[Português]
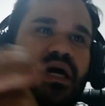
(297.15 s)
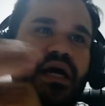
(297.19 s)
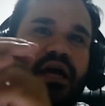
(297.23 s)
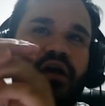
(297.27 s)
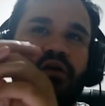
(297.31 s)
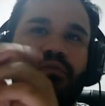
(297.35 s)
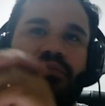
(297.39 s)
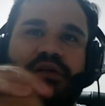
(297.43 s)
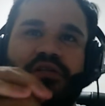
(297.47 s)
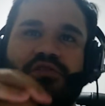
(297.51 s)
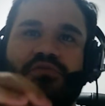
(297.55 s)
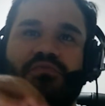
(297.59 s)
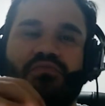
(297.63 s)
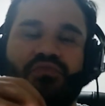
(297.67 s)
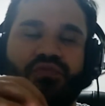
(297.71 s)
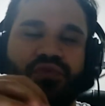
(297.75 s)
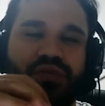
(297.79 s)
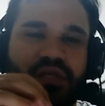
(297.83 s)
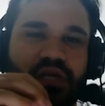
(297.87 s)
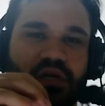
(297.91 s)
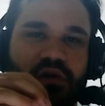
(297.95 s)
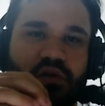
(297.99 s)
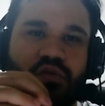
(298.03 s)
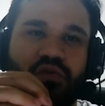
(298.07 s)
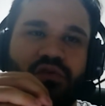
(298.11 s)
realmente
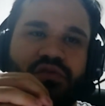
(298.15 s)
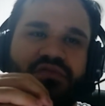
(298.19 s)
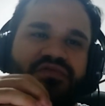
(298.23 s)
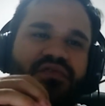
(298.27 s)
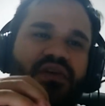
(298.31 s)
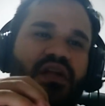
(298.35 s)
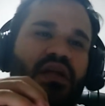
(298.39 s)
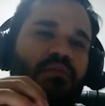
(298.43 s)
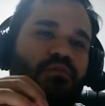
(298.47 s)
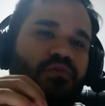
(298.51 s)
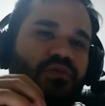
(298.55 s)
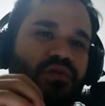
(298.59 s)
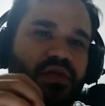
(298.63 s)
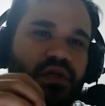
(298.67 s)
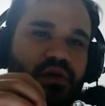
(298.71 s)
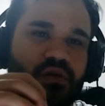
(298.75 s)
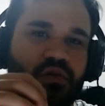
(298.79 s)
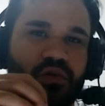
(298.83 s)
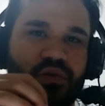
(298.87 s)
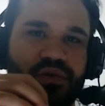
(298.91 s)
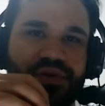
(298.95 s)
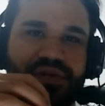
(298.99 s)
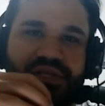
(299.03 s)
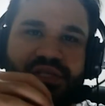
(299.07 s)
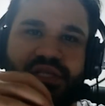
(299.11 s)
muita coisa, falar muita
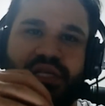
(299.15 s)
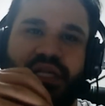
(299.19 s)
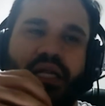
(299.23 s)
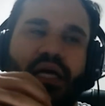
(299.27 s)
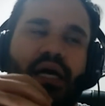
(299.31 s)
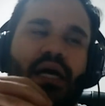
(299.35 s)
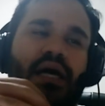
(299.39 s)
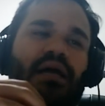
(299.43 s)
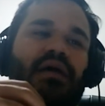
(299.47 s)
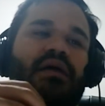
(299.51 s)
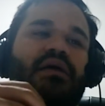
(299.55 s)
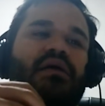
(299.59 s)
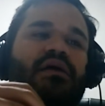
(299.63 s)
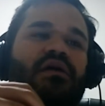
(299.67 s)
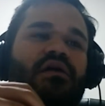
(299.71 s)
coisa lá